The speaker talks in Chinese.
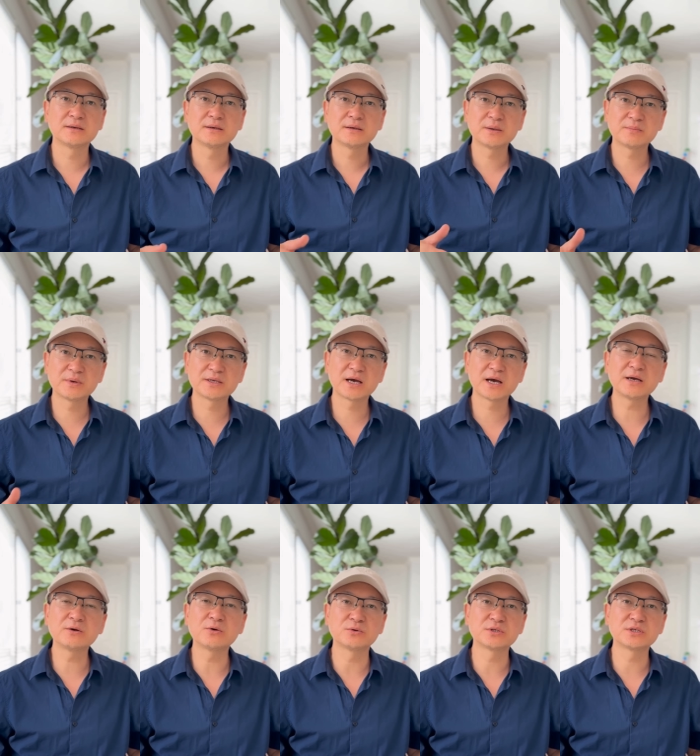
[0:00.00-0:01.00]
那么哪
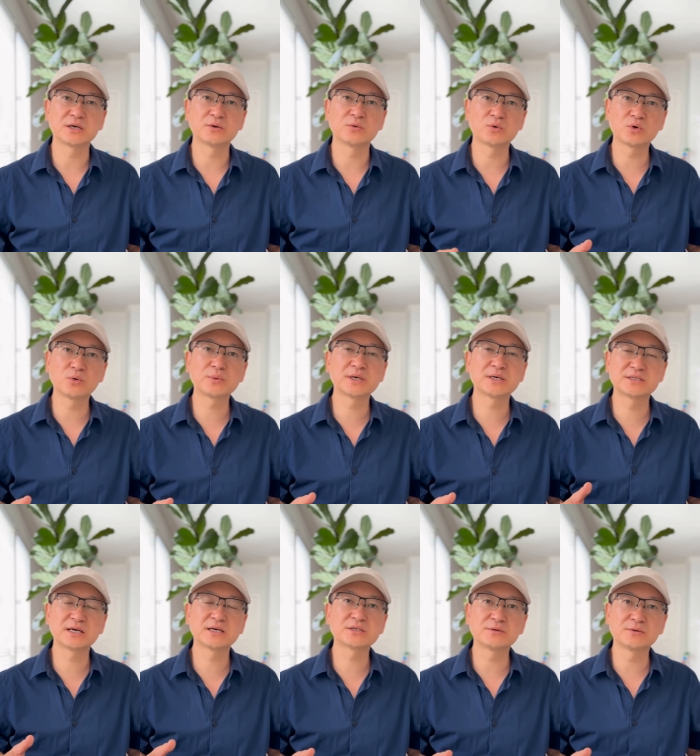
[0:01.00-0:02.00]
一种坚果欧米伽
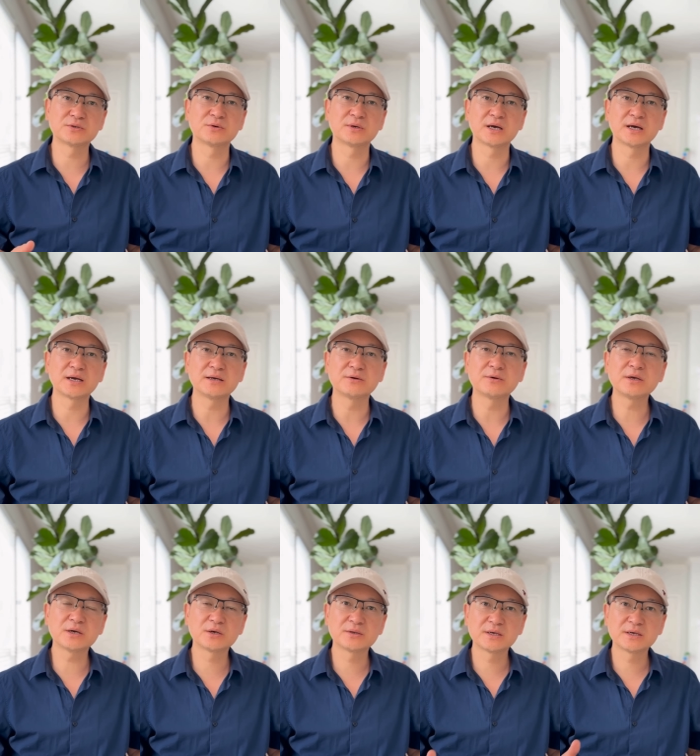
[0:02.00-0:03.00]
三脂肪酸含量最
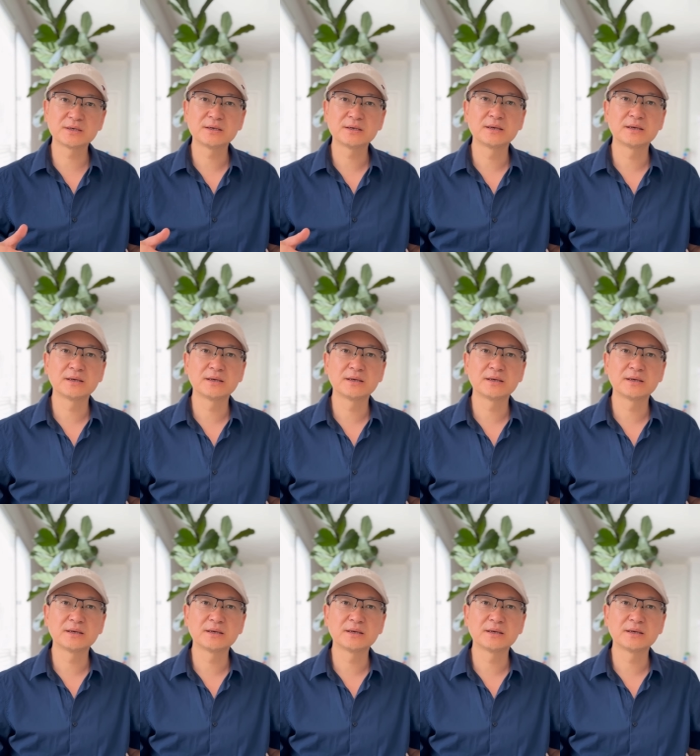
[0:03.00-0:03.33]
高呢？